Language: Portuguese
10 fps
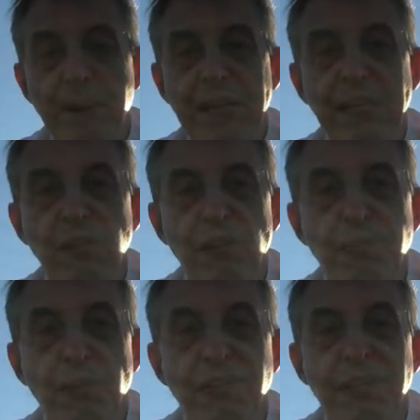para que nós
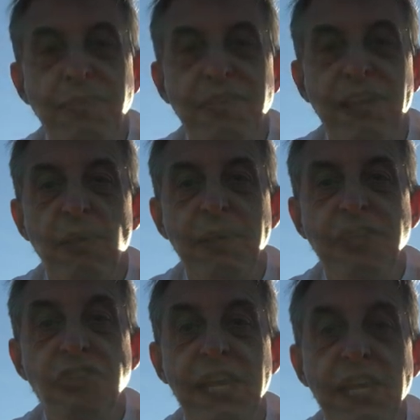possamos
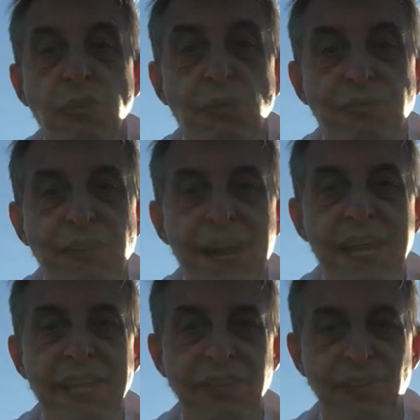realmente
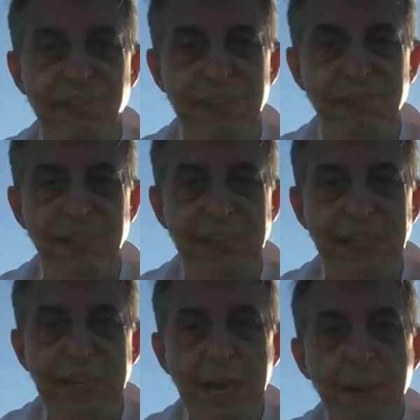renovar a nossa
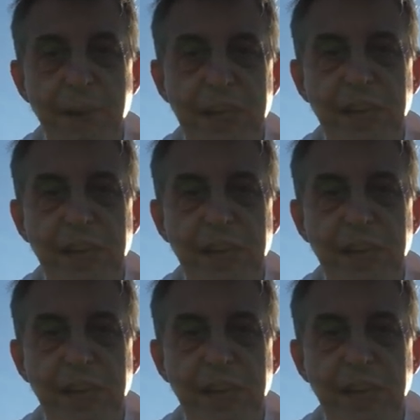vida, para